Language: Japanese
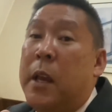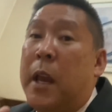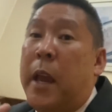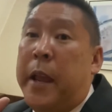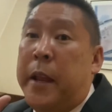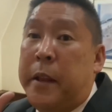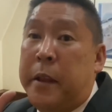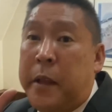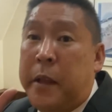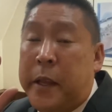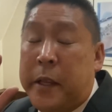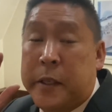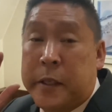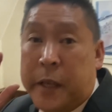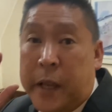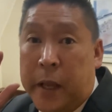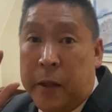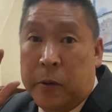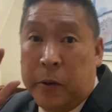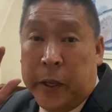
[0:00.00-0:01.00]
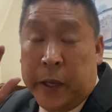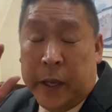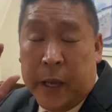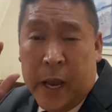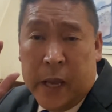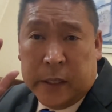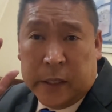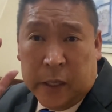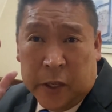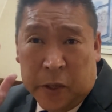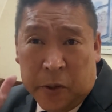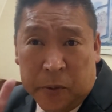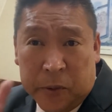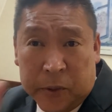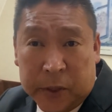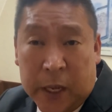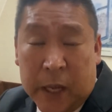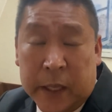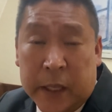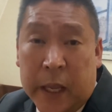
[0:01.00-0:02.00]
NHK の被害者救
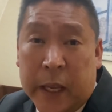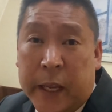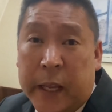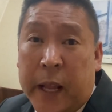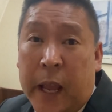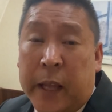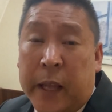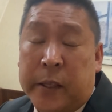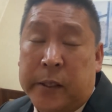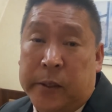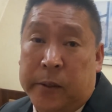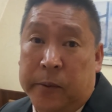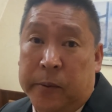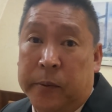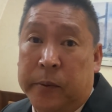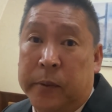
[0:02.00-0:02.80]
済できないんですよ。